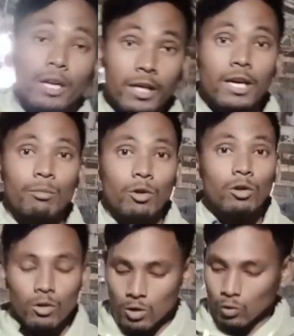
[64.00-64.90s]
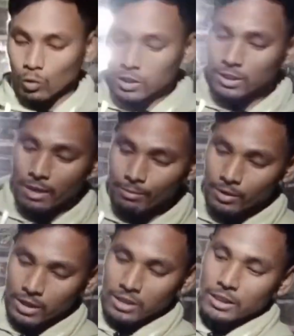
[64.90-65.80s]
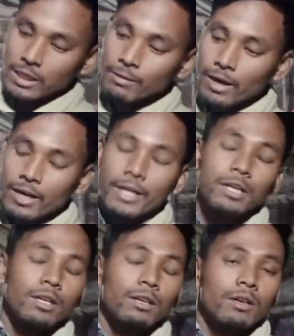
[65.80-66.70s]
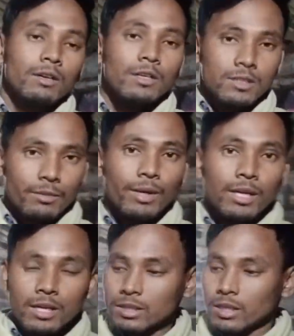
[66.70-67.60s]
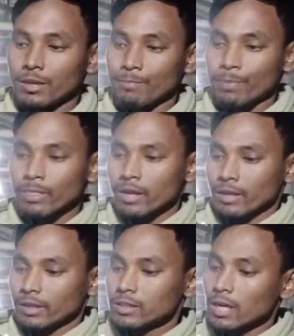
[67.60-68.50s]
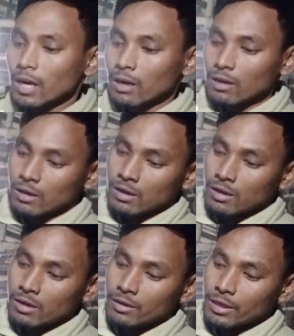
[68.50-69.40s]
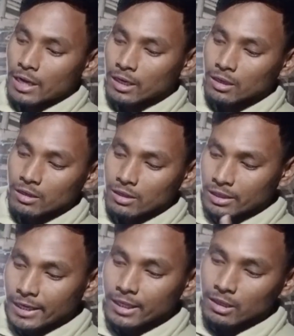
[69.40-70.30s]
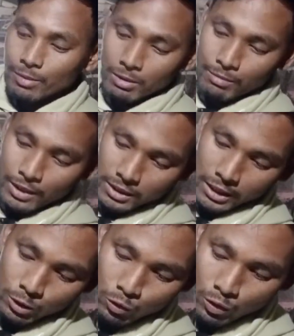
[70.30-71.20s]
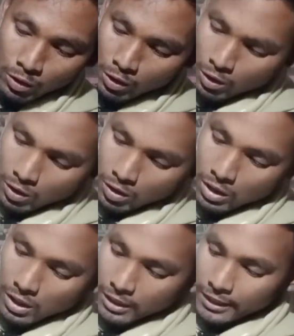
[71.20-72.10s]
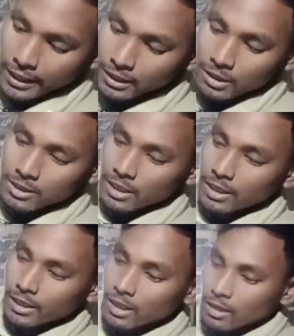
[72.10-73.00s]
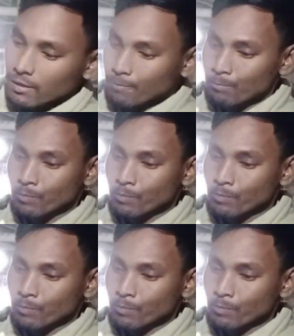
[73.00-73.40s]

करेंगे हम लोग उसी टाइम ये वाला नेट इस्तेमाल करते हैं इसका आ, अगर डेट के बारे में बात करें तो जो आ, एक दिन से लेकर